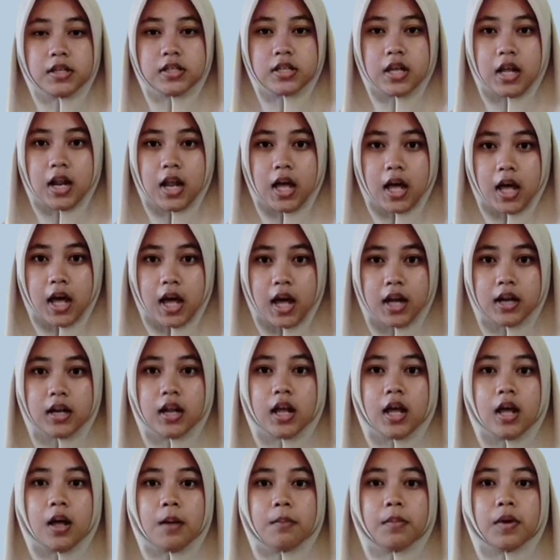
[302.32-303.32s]
kesalahan
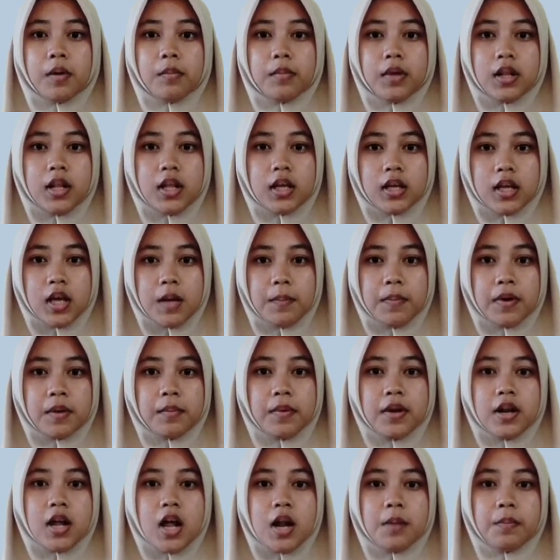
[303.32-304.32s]
Memiliki
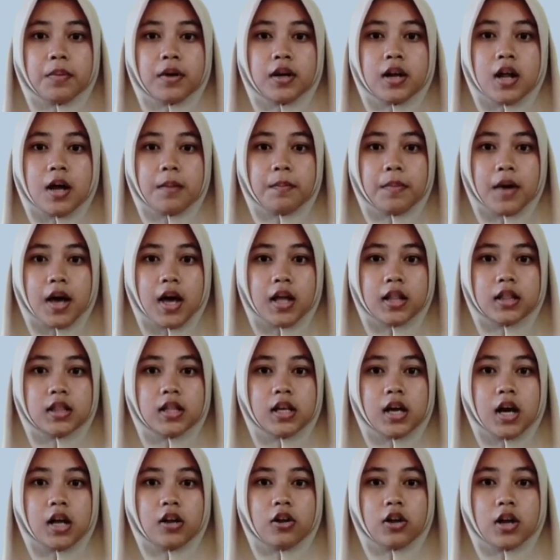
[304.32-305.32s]
perbedaan
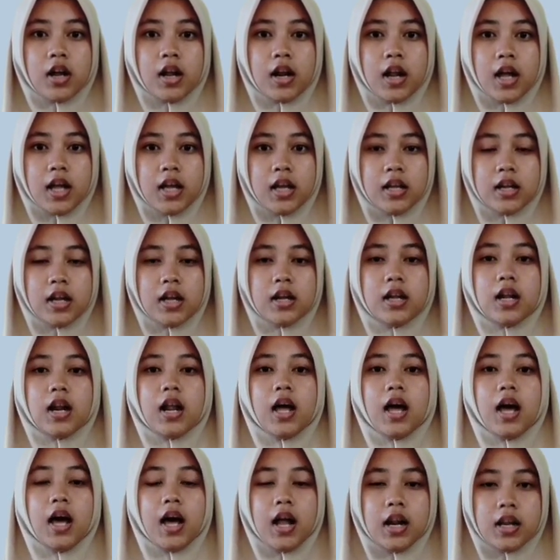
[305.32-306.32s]
pendapat dengan orang lain
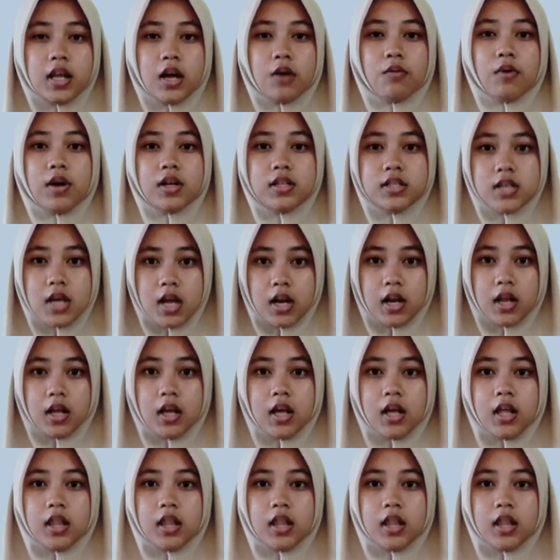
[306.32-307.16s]
adalah hal yang wajar.